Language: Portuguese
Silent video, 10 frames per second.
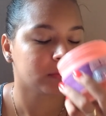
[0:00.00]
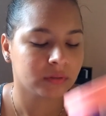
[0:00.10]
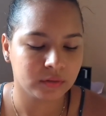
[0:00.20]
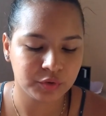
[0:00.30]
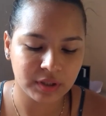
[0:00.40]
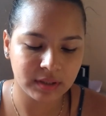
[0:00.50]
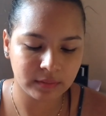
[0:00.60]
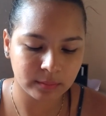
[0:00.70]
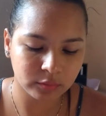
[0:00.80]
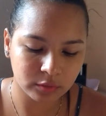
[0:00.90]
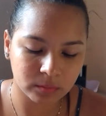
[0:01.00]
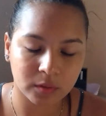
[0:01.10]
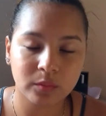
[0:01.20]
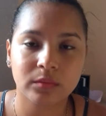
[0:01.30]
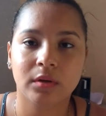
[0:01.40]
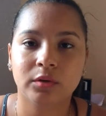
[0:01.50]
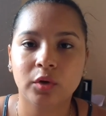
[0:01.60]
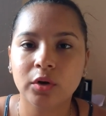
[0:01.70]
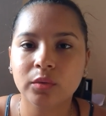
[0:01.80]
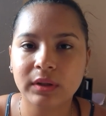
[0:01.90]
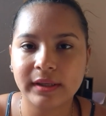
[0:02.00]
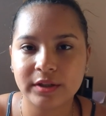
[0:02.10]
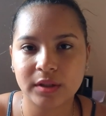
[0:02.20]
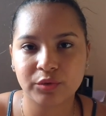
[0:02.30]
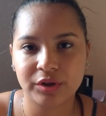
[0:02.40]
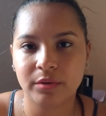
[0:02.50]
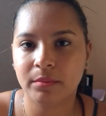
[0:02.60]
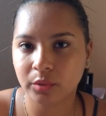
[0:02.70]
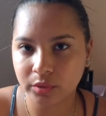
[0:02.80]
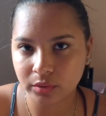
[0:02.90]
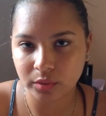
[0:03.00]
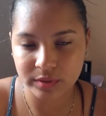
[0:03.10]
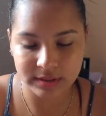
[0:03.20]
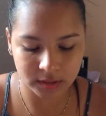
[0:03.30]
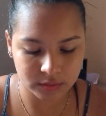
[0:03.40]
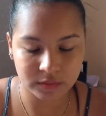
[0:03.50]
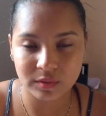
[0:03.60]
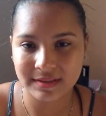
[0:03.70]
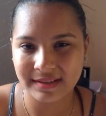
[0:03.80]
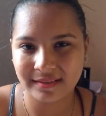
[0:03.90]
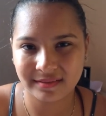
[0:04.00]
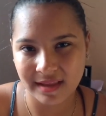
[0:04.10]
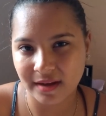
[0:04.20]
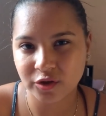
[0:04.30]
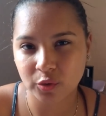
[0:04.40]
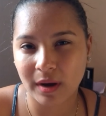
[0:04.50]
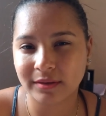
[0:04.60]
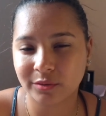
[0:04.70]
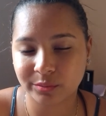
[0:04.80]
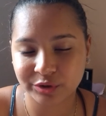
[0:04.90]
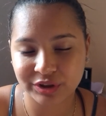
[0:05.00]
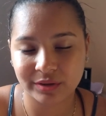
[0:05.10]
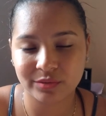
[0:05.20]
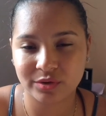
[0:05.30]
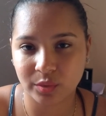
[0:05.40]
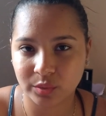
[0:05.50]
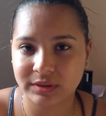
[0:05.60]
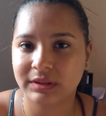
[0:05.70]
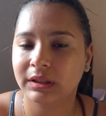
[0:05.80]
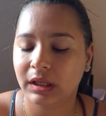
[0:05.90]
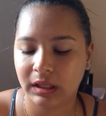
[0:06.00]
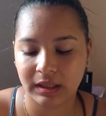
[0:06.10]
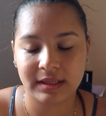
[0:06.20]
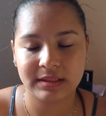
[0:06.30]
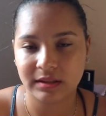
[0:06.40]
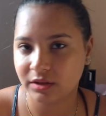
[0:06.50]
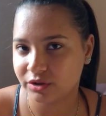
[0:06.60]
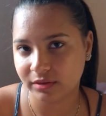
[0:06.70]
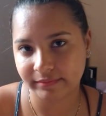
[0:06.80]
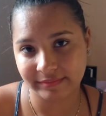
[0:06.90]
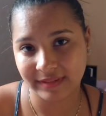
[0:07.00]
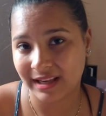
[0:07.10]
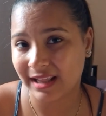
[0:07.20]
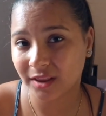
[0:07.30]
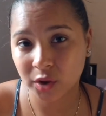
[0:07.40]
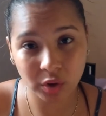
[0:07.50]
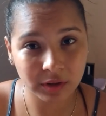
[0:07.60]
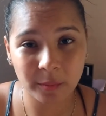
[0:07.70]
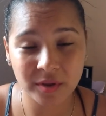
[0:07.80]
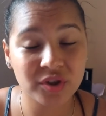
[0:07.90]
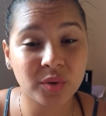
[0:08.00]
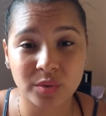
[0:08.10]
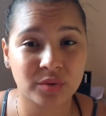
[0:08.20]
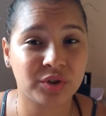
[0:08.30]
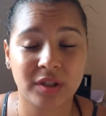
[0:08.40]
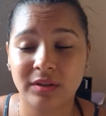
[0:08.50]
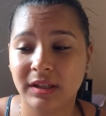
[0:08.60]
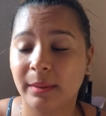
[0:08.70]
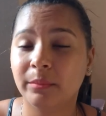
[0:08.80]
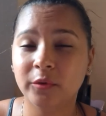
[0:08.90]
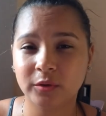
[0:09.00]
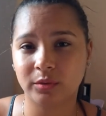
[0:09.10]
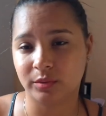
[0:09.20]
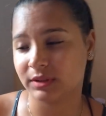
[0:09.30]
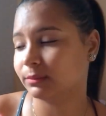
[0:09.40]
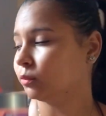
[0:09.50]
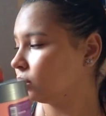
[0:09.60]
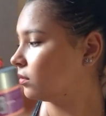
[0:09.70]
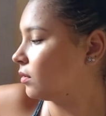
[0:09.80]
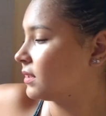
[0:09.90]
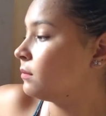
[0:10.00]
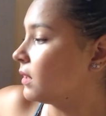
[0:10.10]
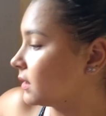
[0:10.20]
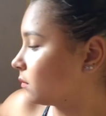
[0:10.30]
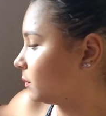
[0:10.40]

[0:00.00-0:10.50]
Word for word: O cheirinho é muito bom. Todo o kit tem um cheiro muito doce, então se você é enjoado com cheiros doce, esse kit, ele é totalmente doce, o cheiro dele é muito doce, muito doce mesmo.